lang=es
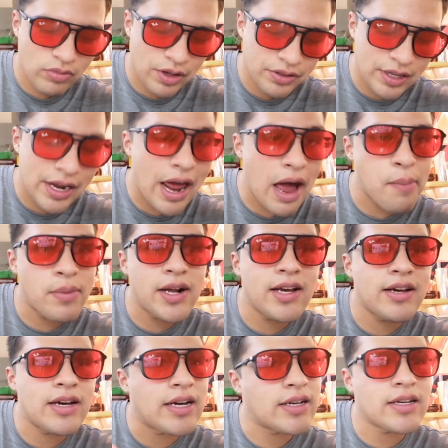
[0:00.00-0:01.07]
tiene hambre
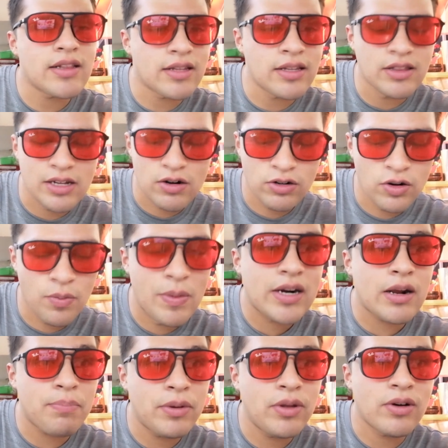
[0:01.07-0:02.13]
y hay que atenderlo lo más
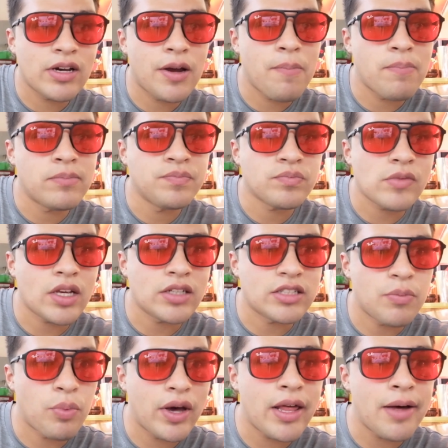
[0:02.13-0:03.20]
rápido que,
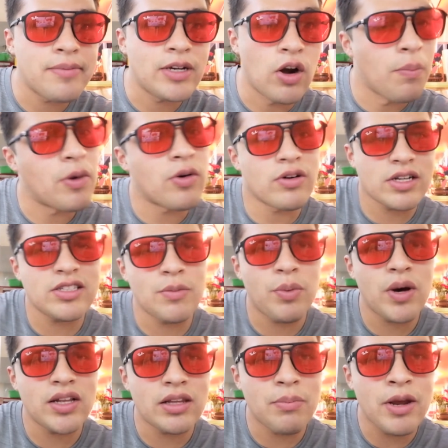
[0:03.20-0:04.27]
se pueda y lo mejor que se
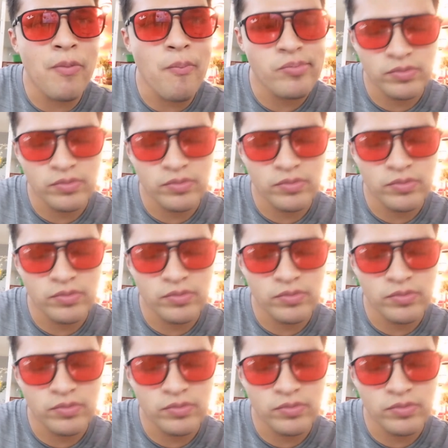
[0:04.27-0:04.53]
pueda también.